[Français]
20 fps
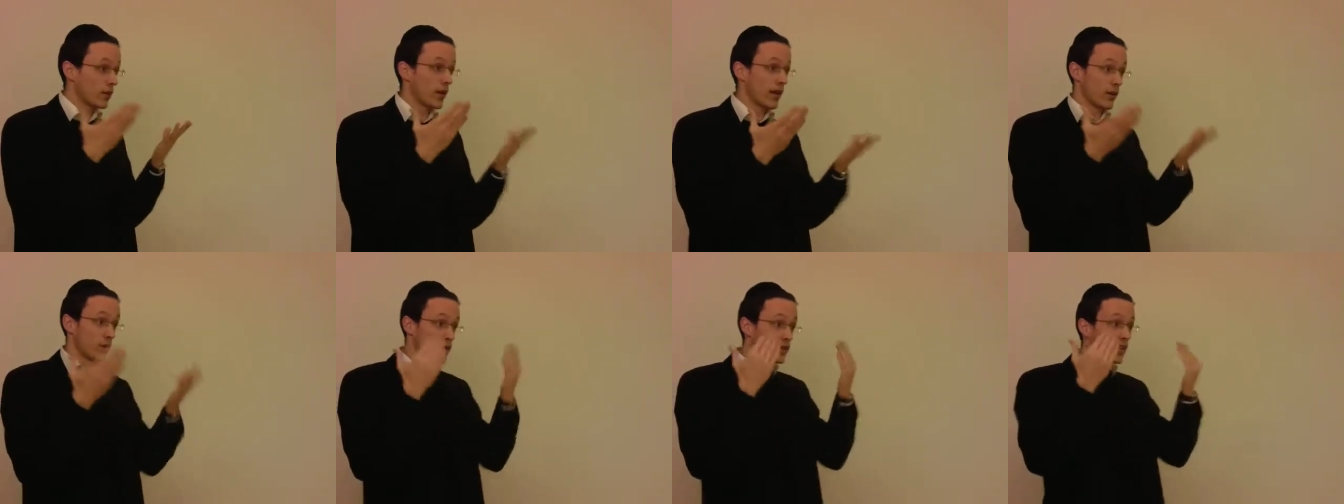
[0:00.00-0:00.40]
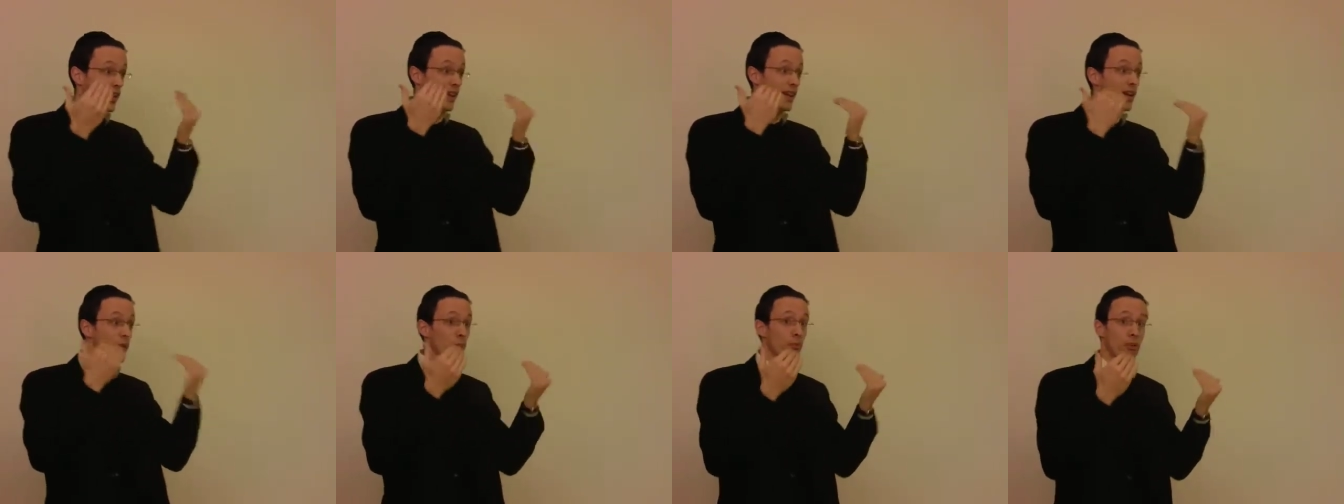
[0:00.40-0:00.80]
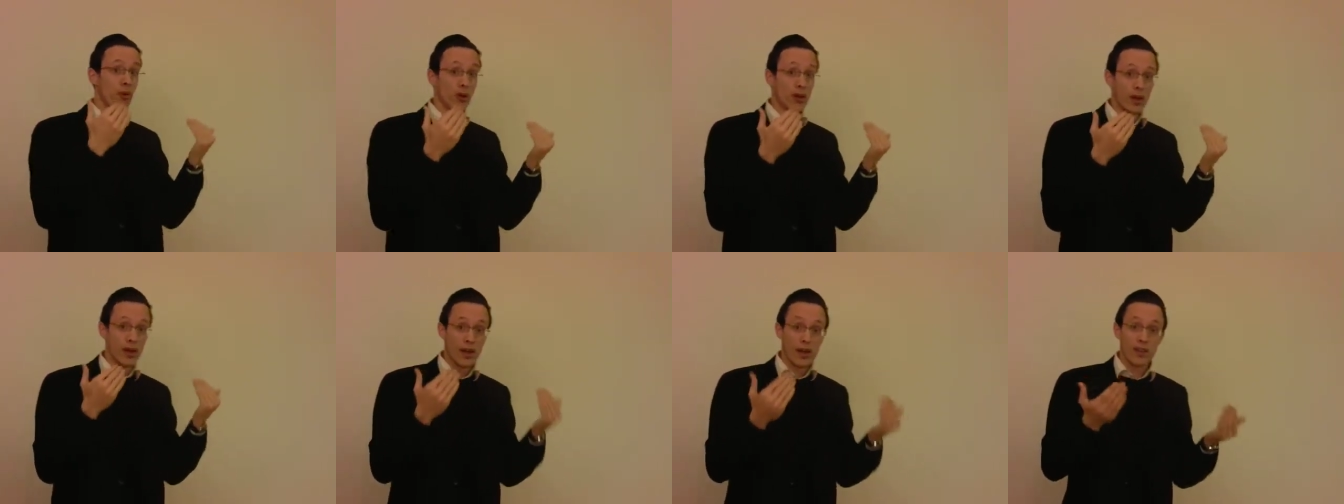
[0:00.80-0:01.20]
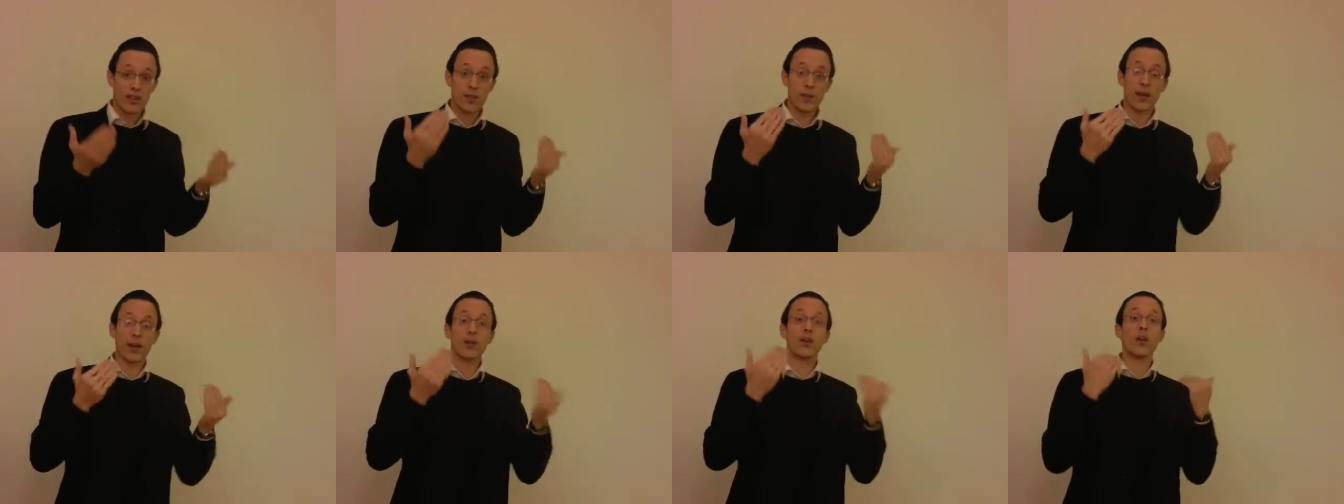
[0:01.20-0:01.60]
jusqu'à quel point C'est
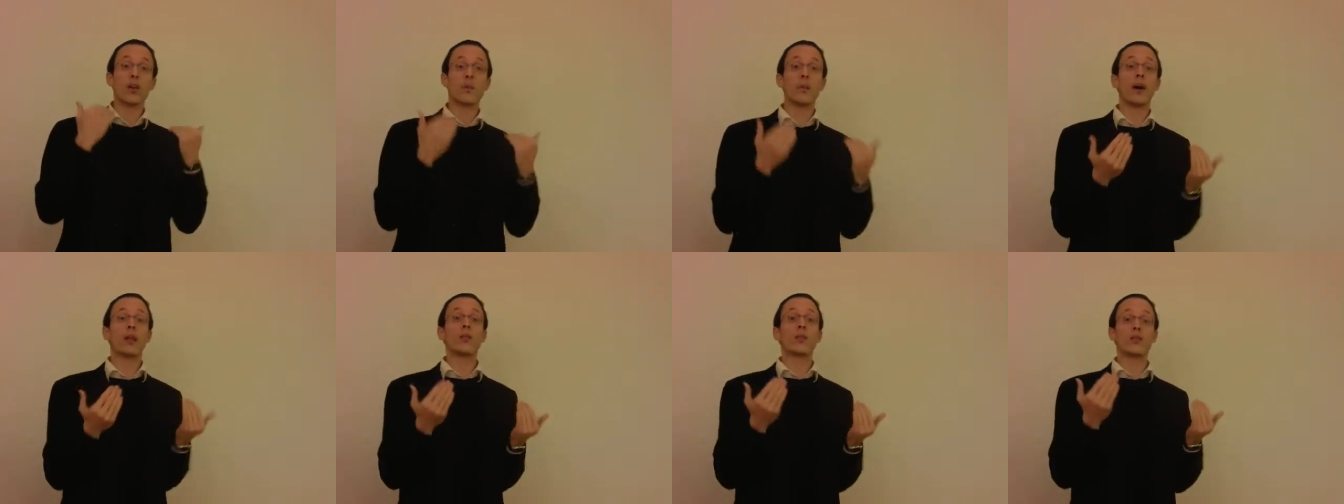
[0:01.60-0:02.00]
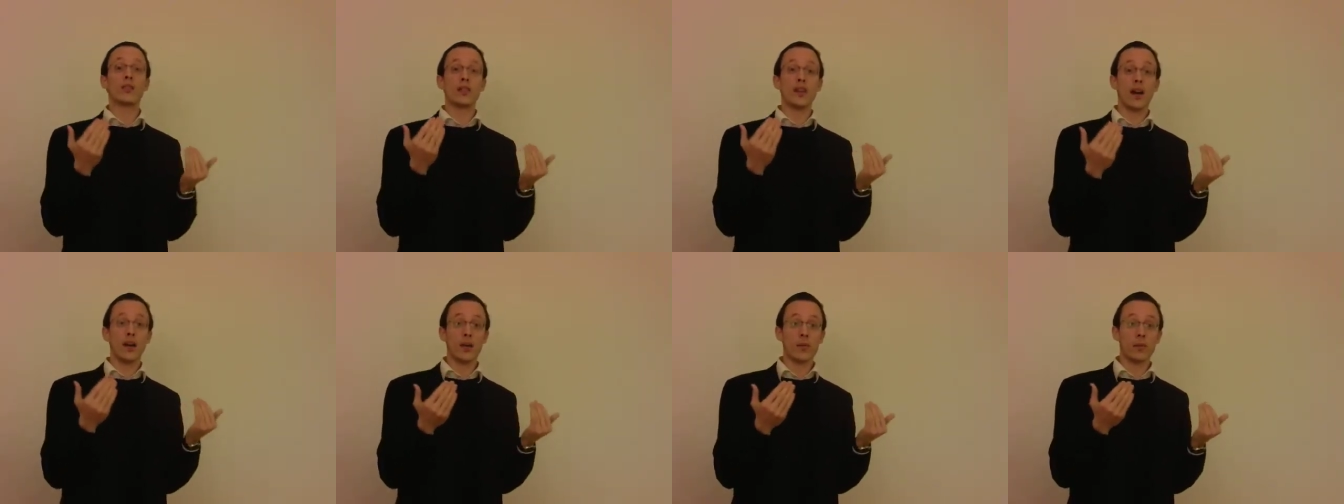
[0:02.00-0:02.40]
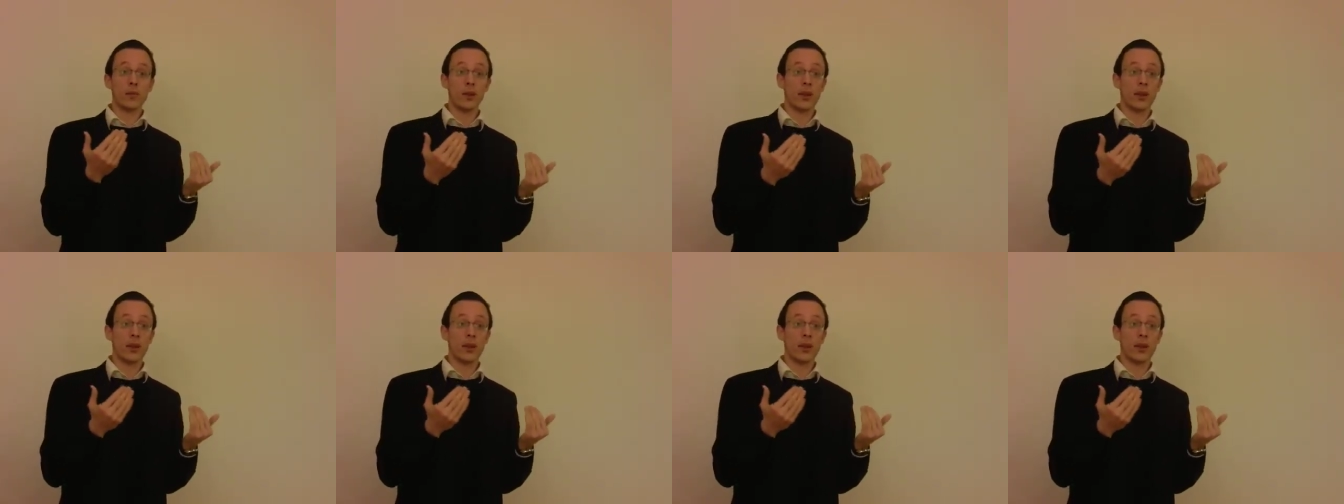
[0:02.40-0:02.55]
marqué dans la Gemara dans Nedarim.